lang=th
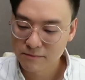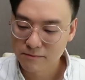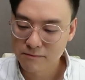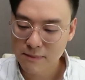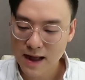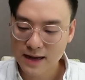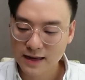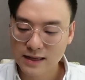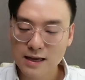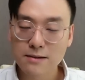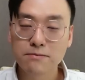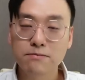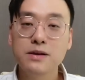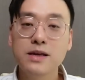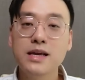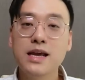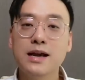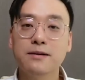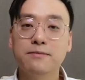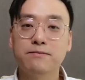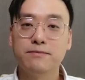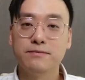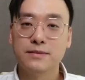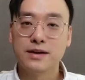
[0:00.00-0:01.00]
มาเงี
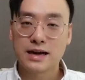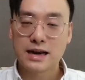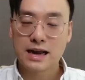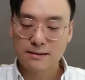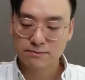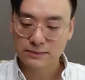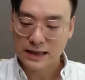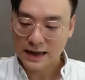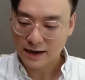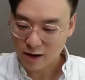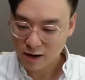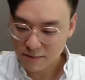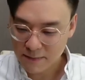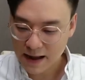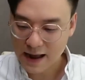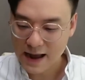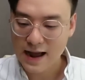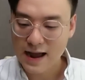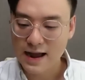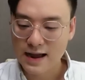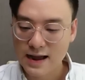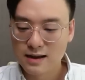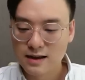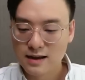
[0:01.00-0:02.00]
ยบๆนะครับแต่ก็
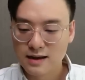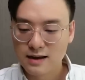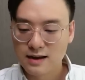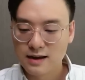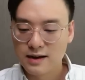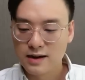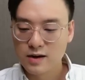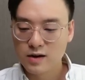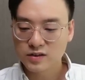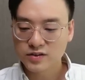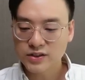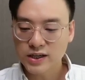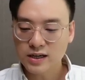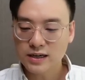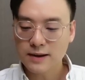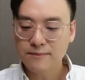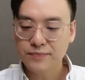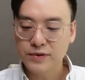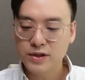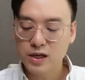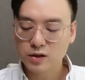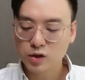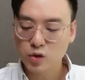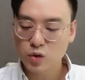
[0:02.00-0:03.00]
มา นิวคาสเซิล
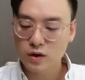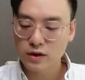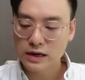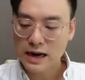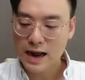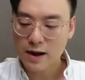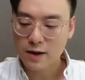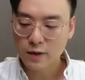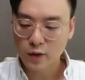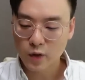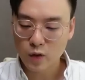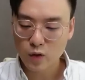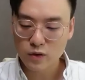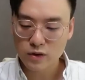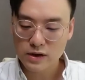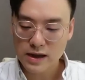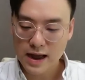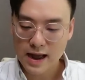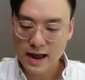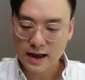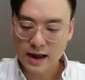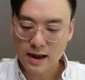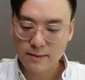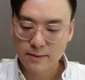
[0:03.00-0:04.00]
ครับดึงตัวดาวรุ่ง
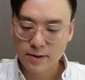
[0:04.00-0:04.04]
อย่าง